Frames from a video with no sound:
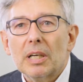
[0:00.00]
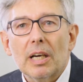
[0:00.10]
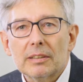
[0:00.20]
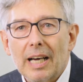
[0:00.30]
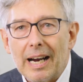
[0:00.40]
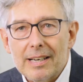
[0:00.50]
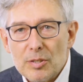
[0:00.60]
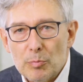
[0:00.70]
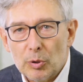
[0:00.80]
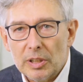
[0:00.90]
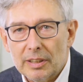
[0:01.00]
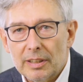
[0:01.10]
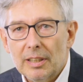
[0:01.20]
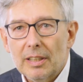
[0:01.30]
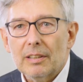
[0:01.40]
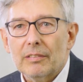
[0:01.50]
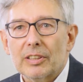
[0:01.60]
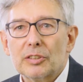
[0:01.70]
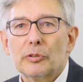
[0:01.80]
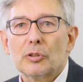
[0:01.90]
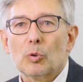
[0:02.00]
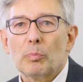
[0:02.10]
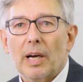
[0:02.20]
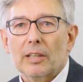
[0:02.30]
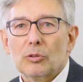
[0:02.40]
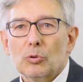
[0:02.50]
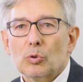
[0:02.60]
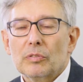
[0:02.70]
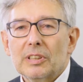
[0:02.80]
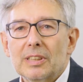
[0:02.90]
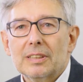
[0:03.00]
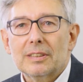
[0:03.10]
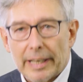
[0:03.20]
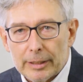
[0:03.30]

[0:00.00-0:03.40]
Man kann da alles Mögliche, was für den Operator notwendig ist,